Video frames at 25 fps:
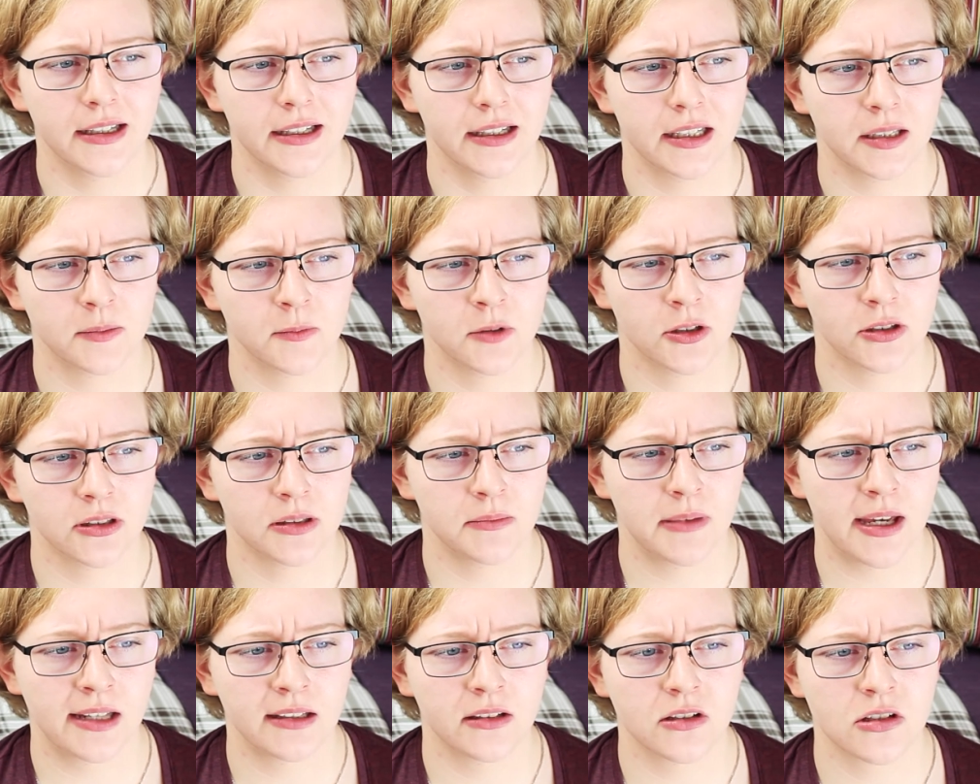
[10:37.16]
ich möchte im
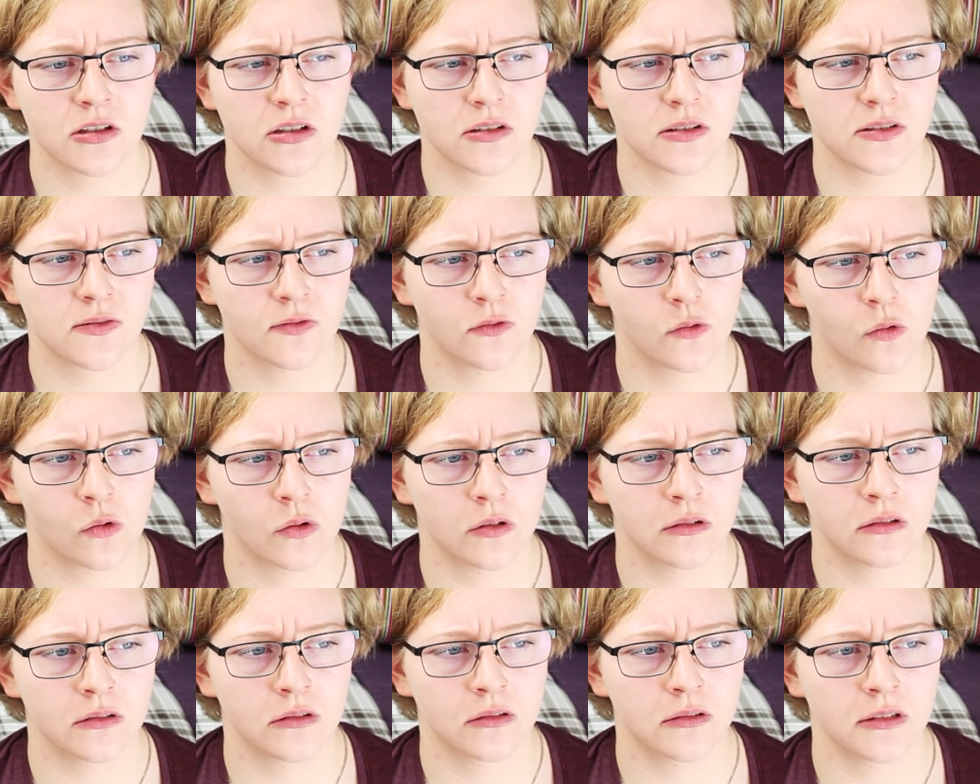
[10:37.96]
Erdgeschoss
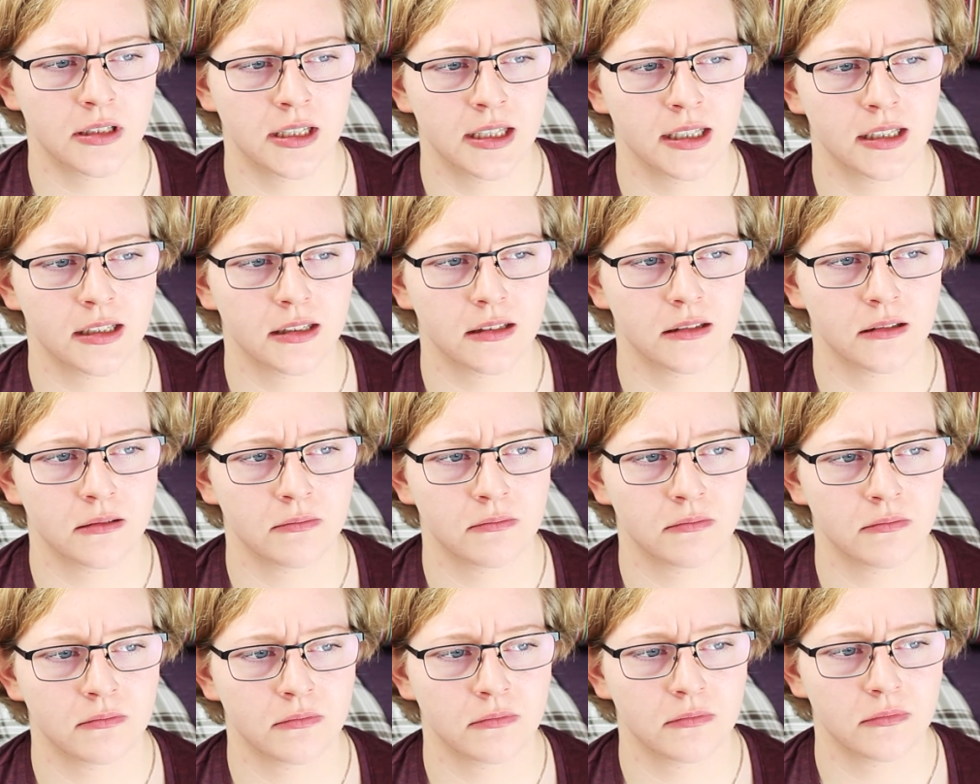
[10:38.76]
wohnen und nicht
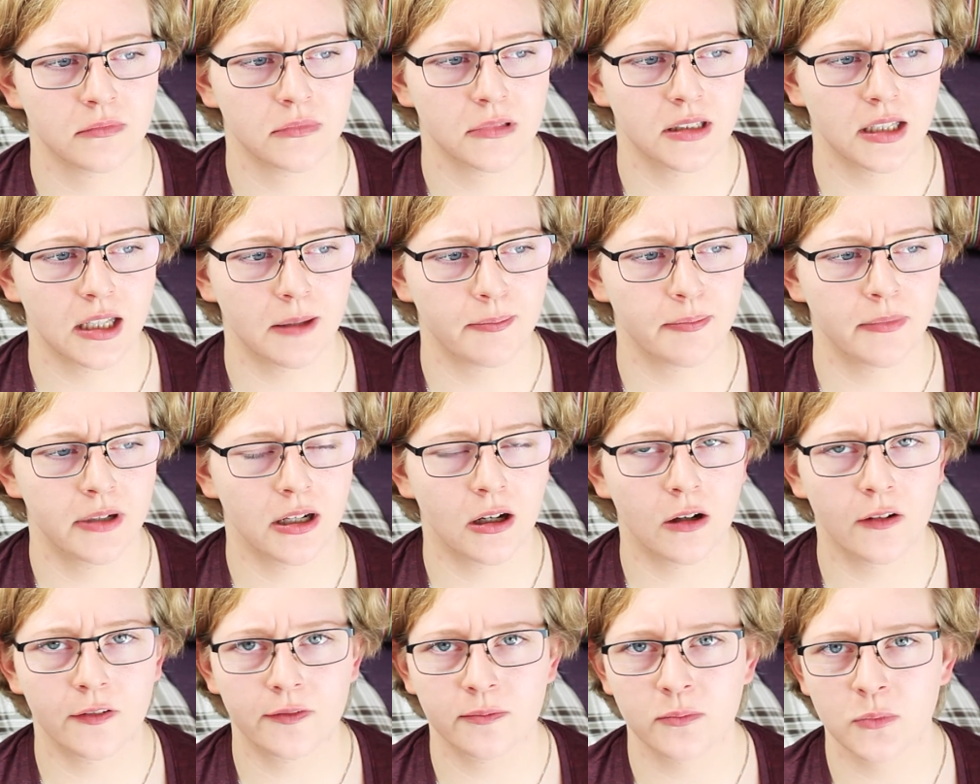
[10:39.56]
ähm, Treppen
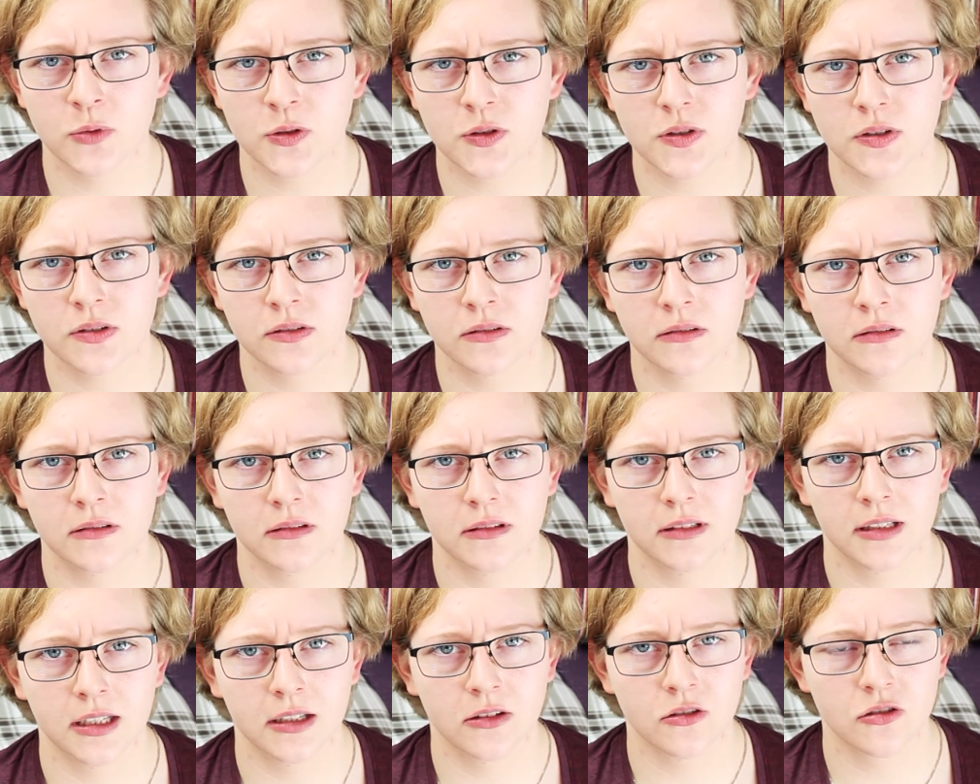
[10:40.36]
laufen müssen
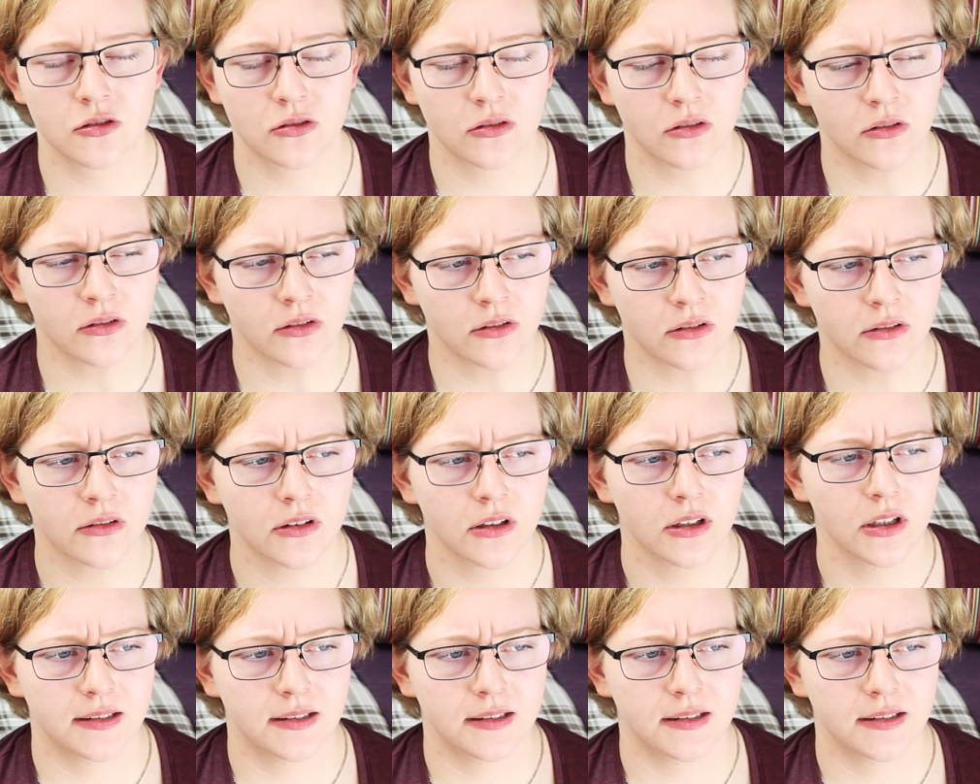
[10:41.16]
jede Stunde.